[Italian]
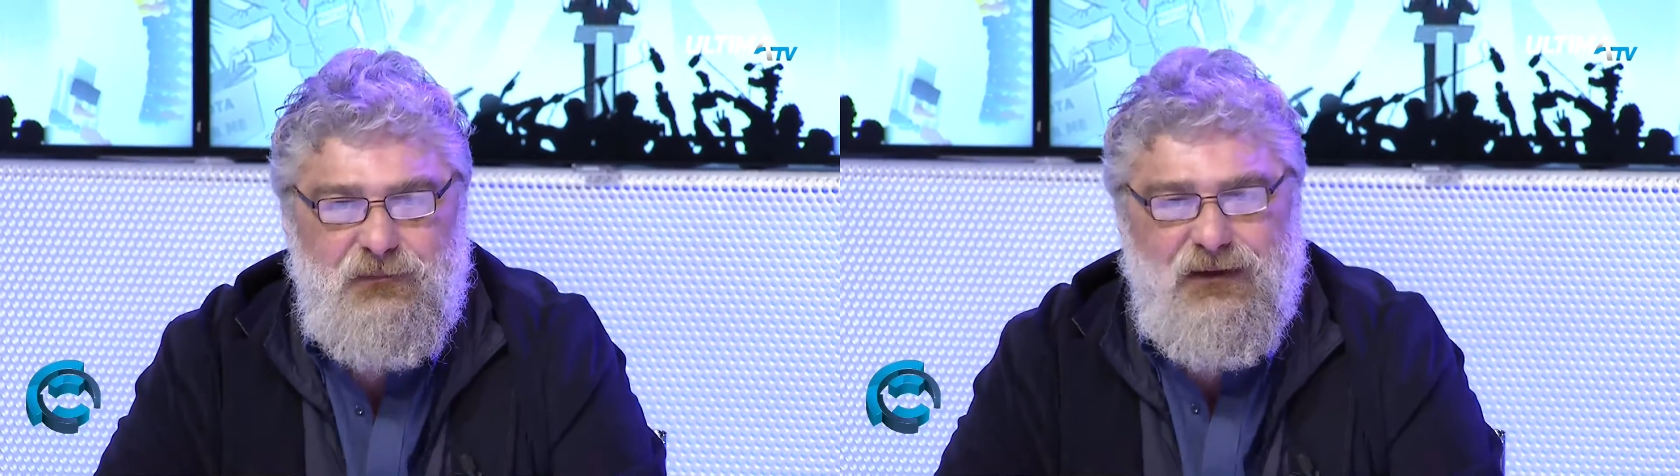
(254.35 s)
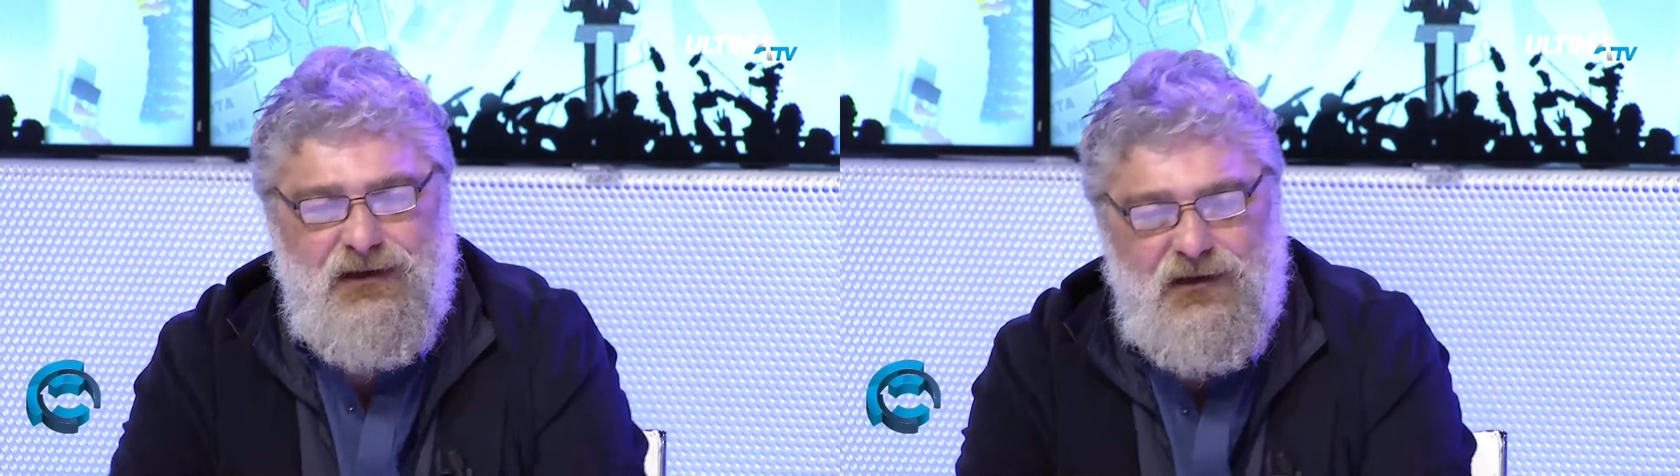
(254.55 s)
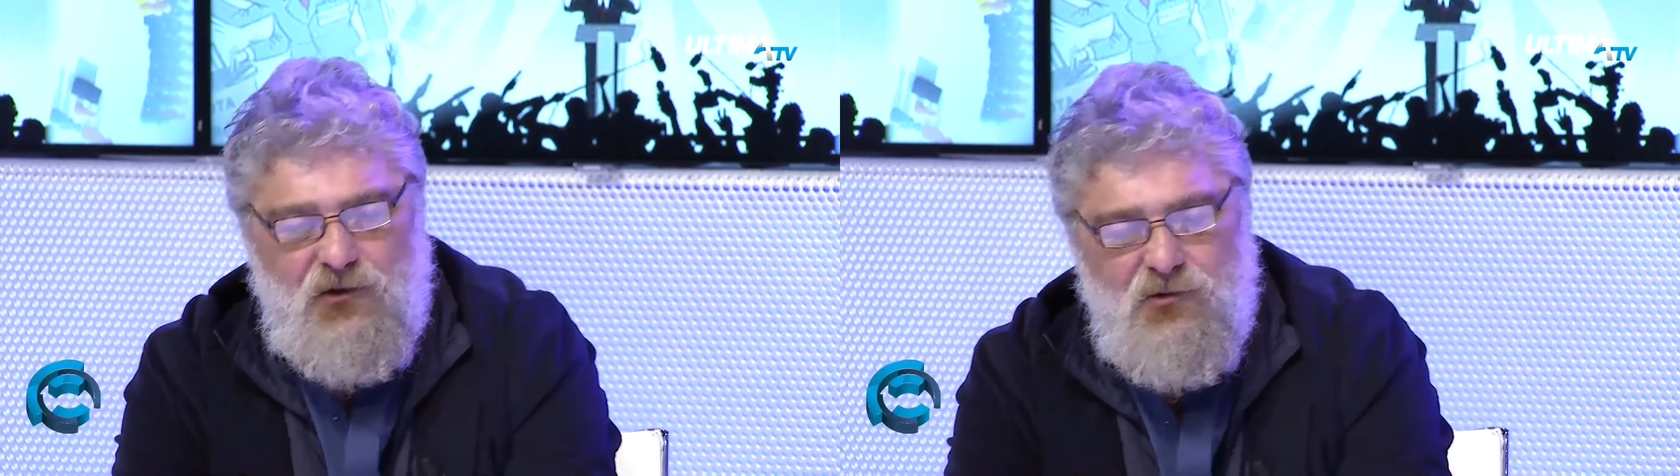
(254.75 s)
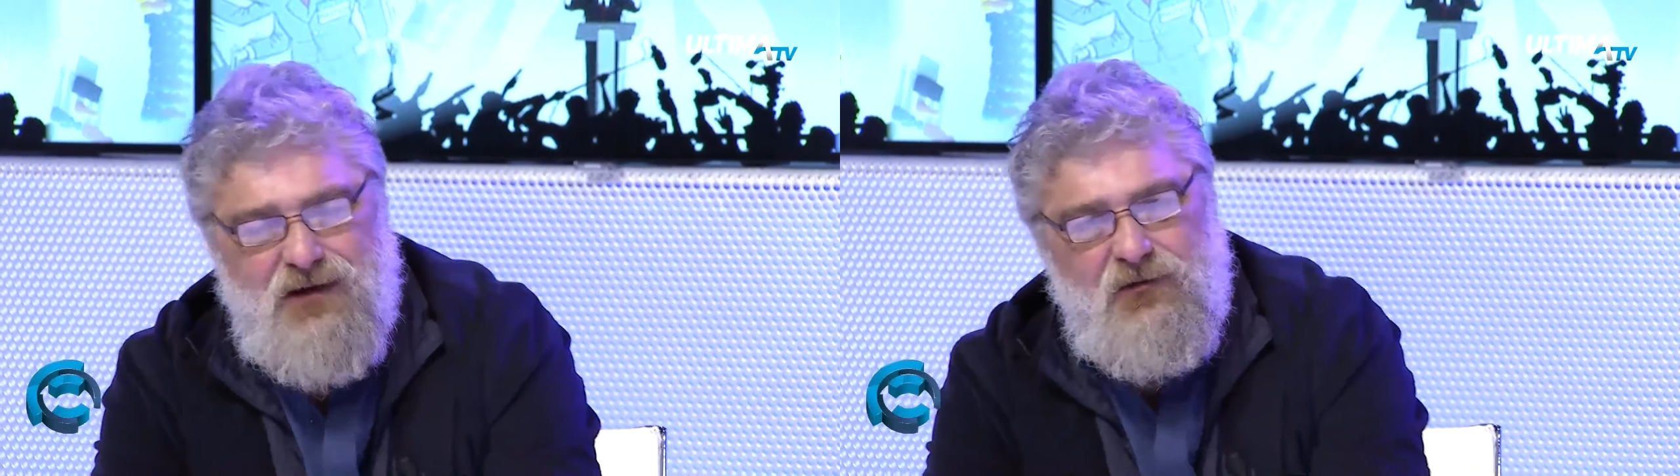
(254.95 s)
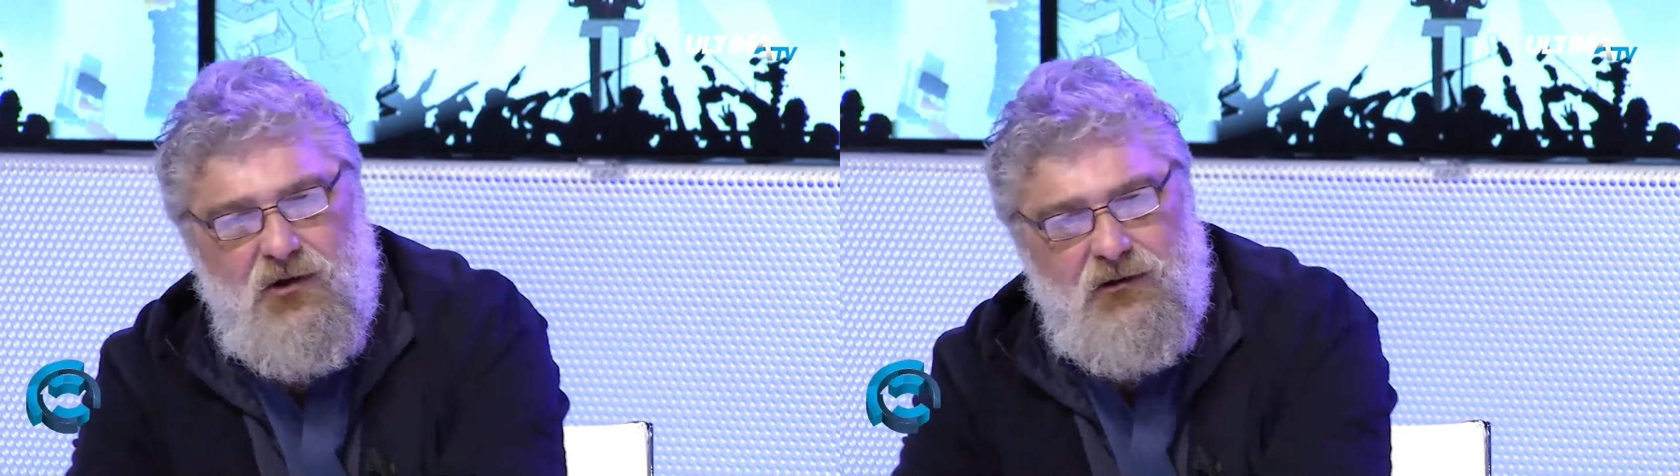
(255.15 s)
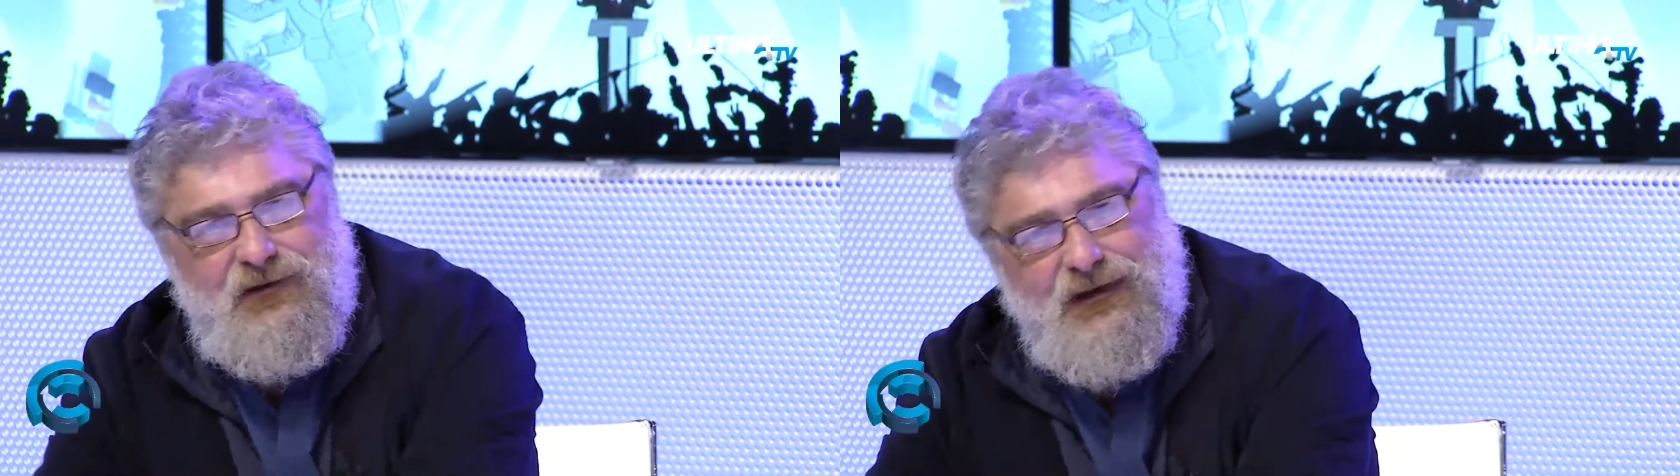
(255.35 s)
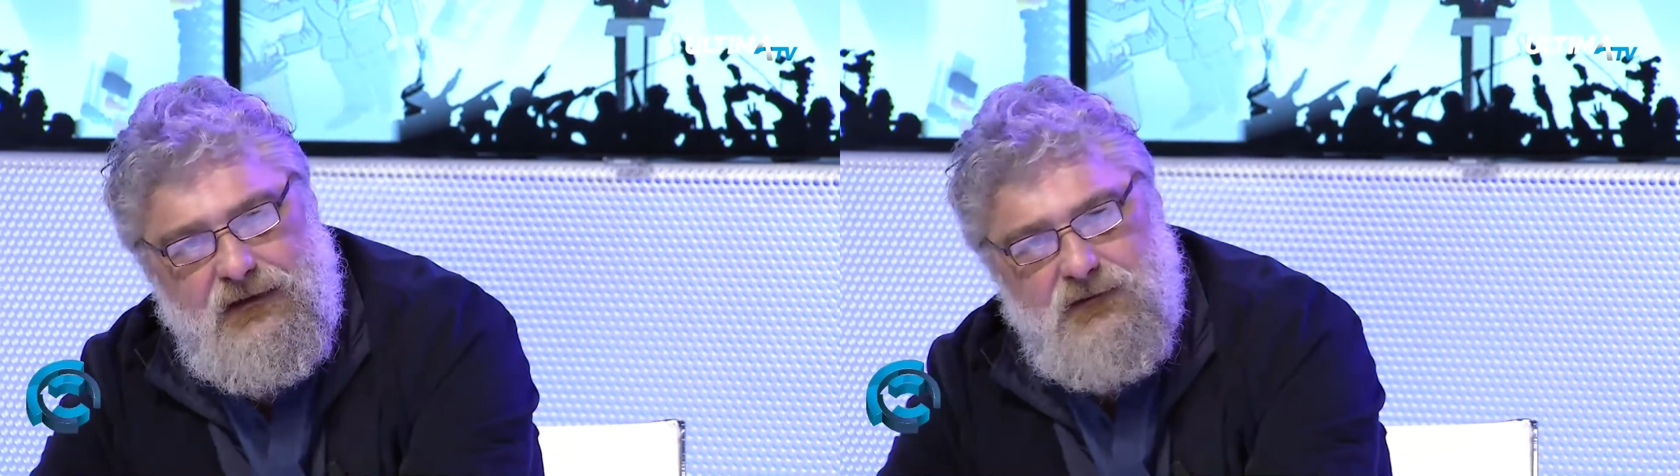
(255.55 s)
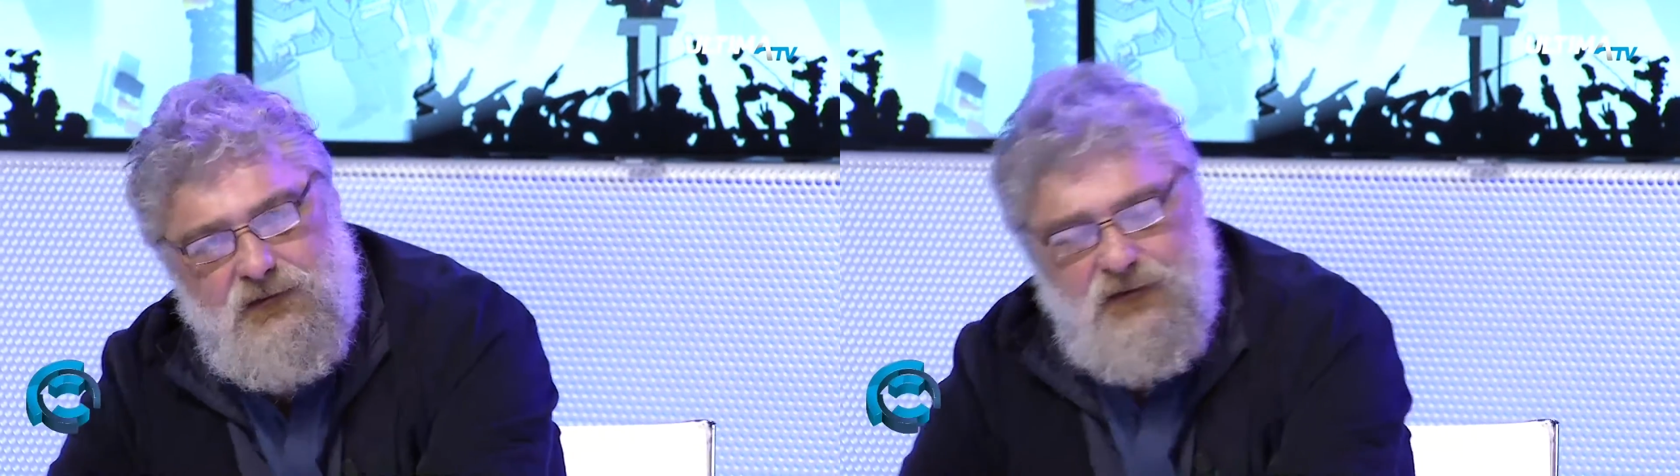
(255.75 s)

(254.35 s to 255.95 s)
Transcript: perché una volta